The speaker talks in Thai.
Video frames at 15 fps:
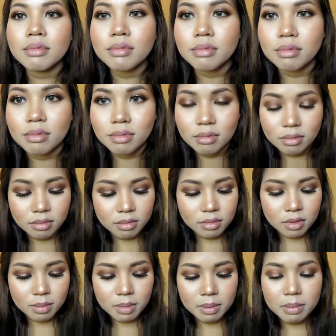ม
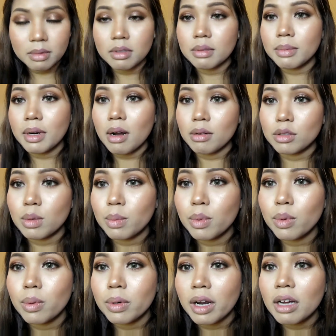ทำไมมันออกชม
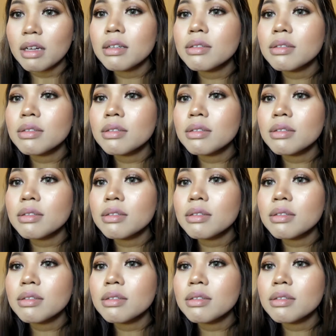พูนะ